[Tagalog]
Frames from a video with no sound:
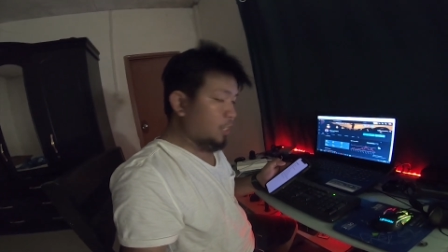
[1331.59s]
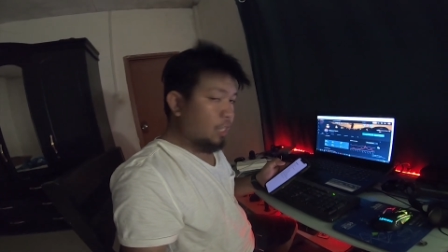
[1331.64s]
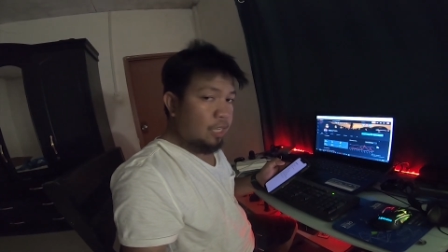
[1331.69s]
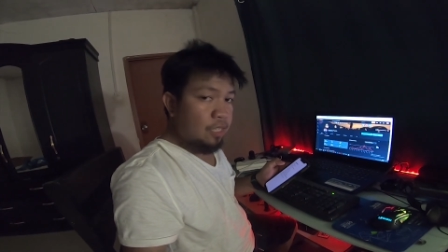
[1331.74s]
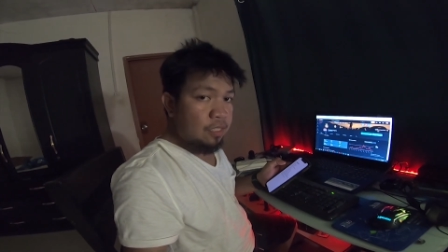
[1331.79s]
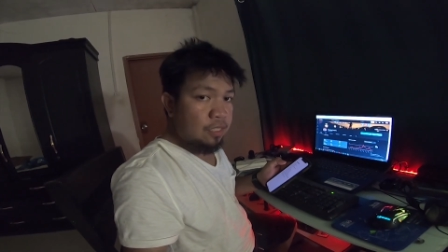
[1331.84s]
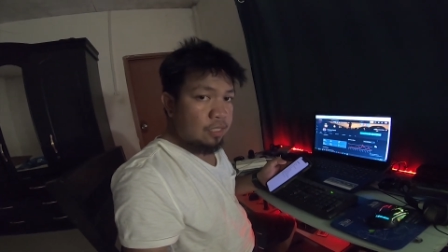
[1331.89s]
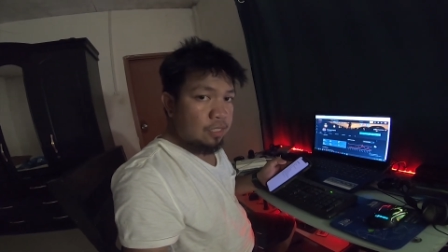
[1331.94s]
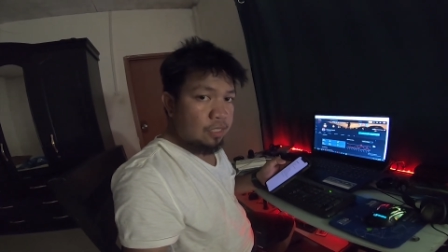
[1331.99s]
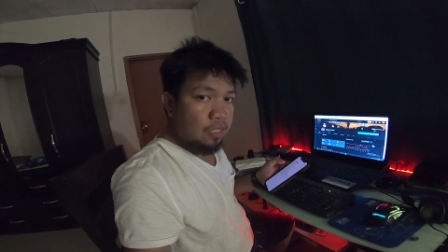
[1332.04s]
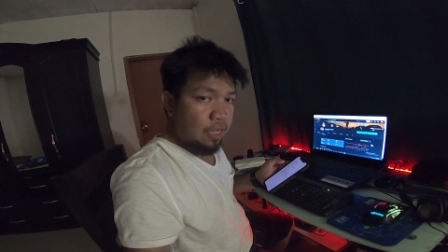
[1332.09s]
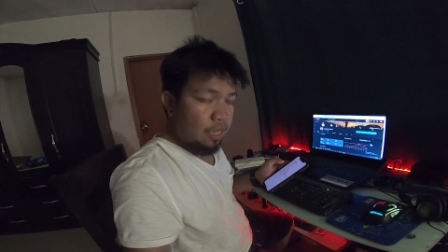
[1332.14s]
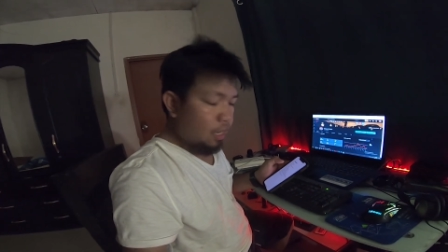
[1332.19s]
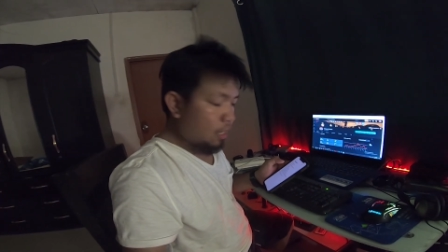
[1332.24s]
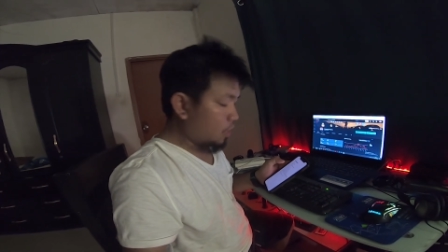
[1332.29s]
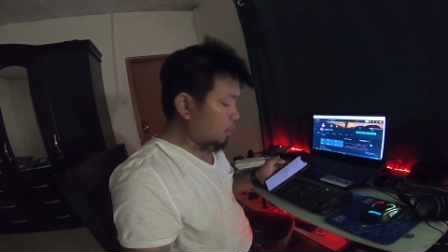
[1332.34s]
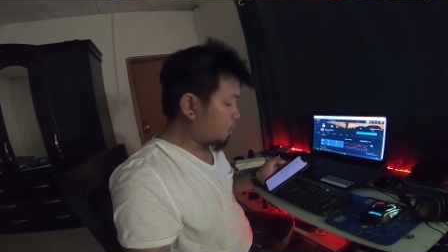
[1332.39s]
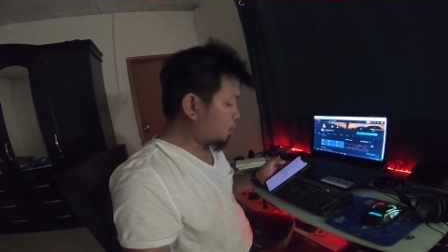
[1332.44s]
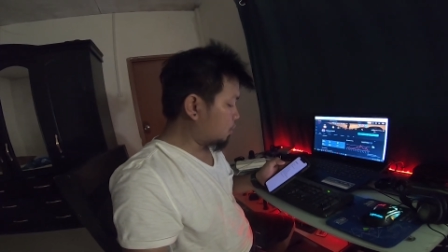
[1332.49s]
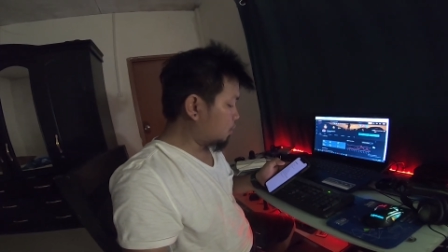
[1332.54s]
Chad
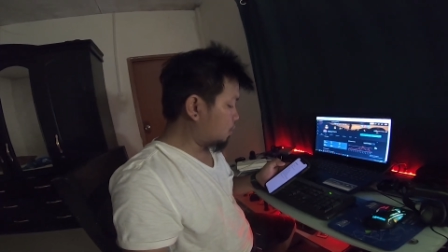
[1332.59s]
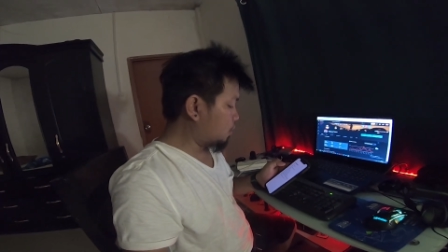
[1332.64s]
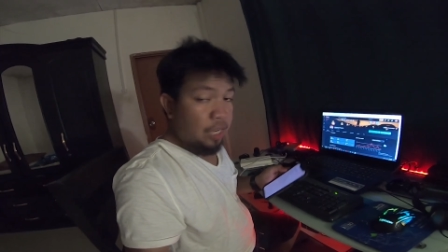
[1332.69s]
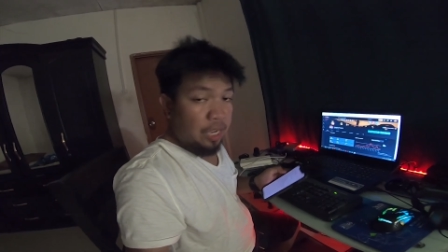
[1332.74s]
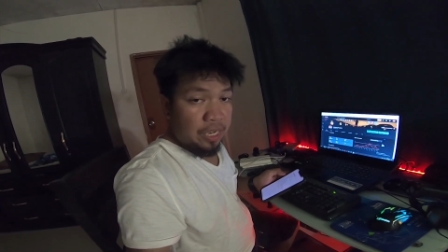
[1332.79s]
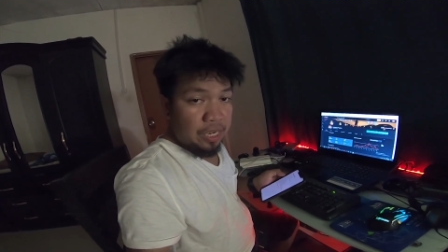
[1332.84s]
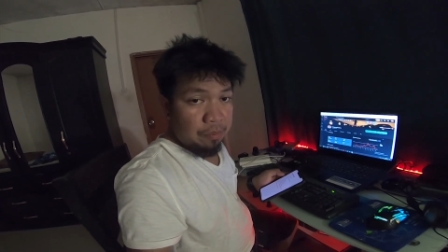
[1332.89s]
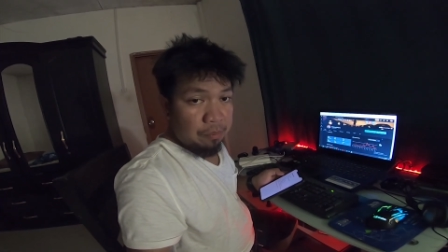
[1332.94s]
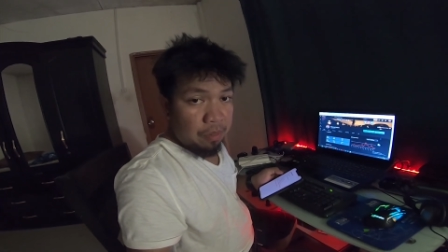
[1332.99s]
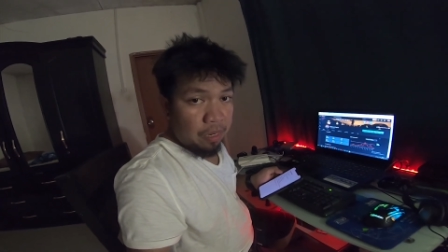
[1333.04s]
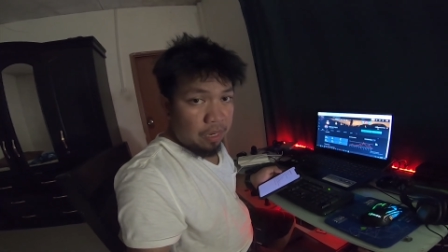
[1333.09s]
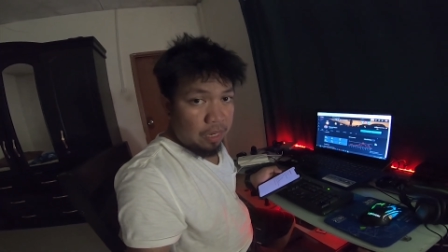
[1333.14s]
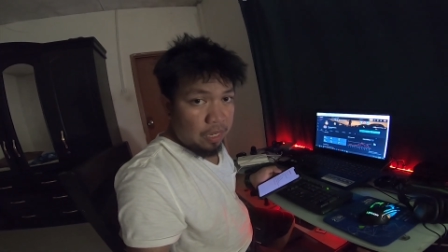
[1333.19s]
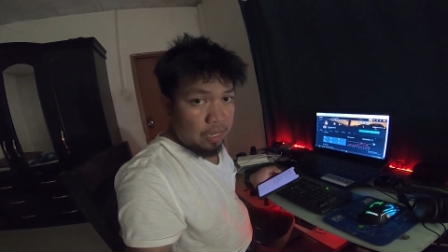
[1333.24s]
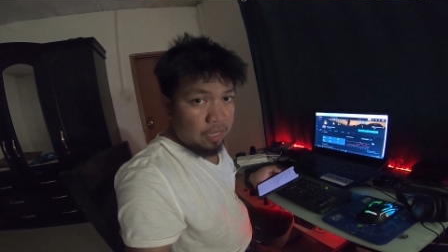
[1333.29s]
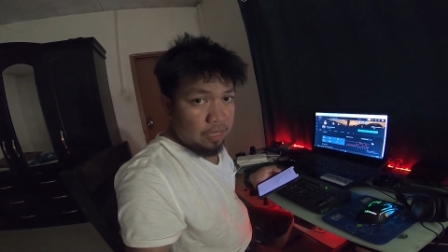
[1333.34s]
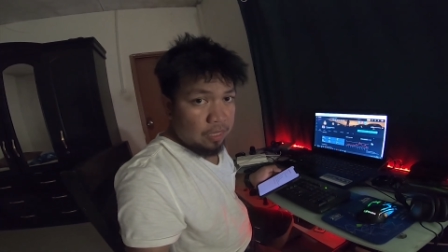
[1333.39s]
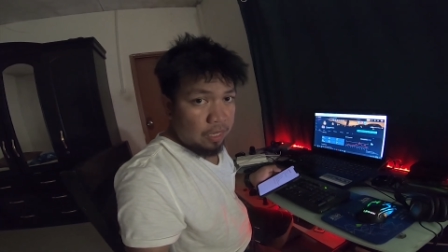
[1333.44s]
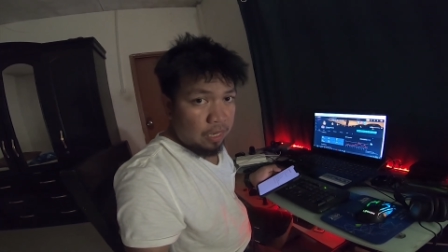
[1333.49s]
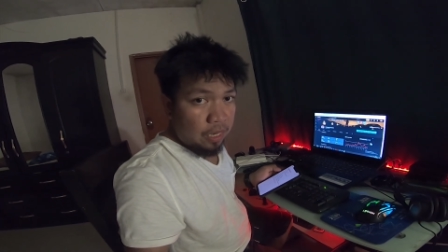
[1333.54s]
Cesario, Chani
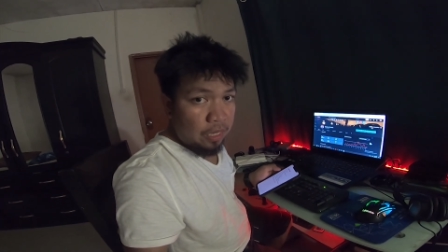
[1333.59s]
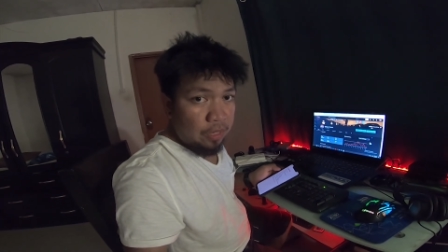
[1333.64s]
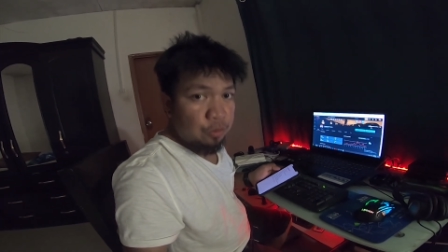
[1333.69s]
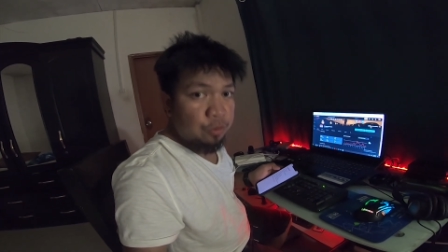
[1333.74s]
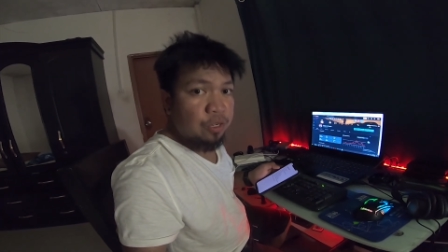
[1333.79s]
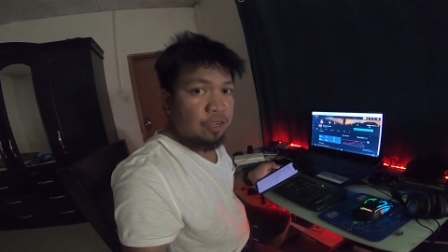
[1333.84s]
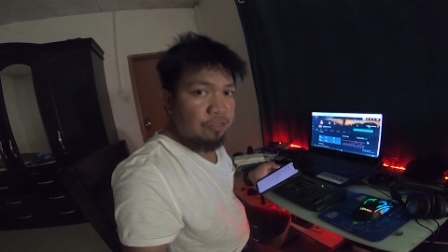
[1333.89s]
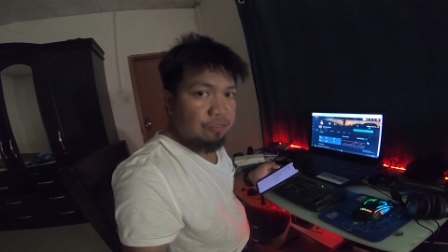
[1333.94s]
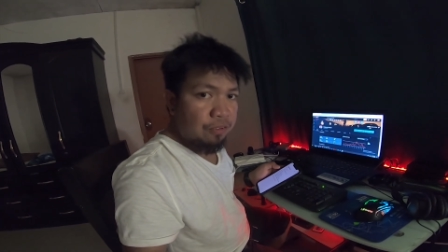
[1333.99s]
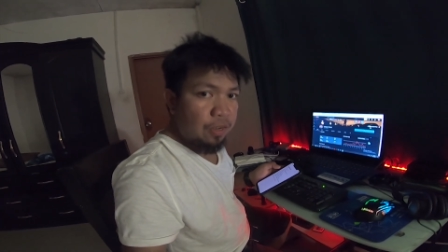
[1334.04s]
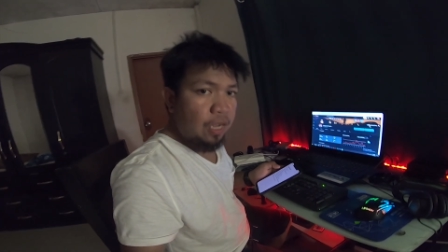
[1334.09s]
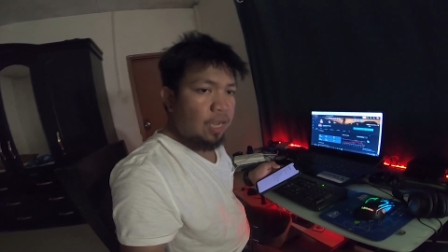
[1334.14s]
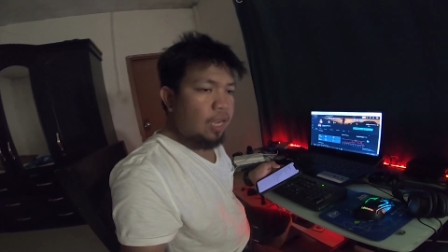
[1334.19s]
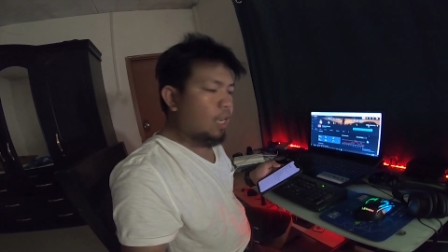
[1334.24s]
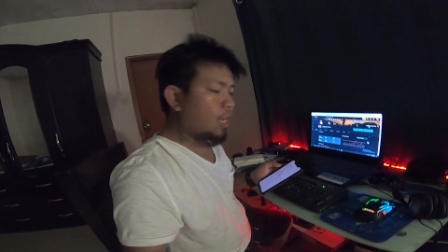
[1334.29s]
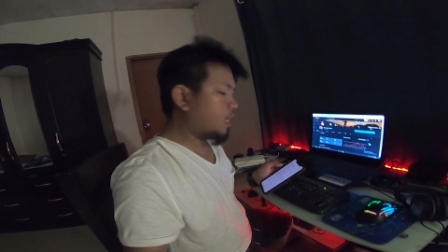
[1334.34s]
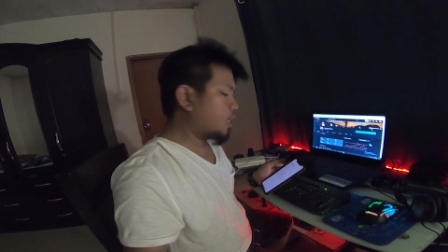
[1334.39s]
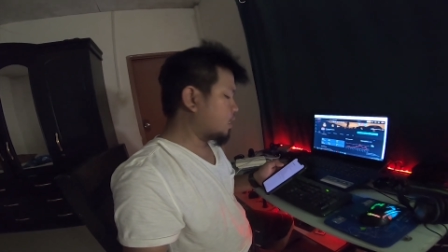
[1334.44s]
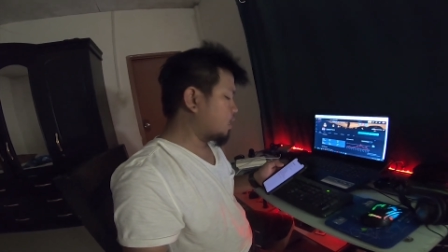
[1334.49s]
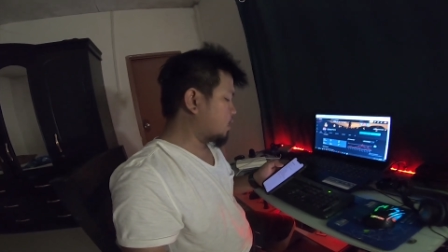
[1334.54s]
Marie, Tagayuna
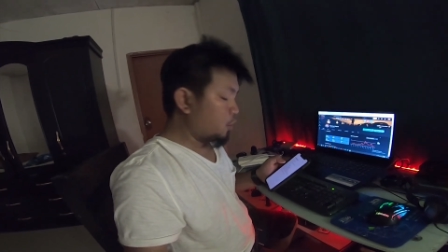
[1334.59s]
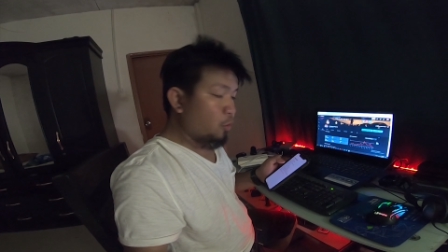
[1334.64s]
Vlog,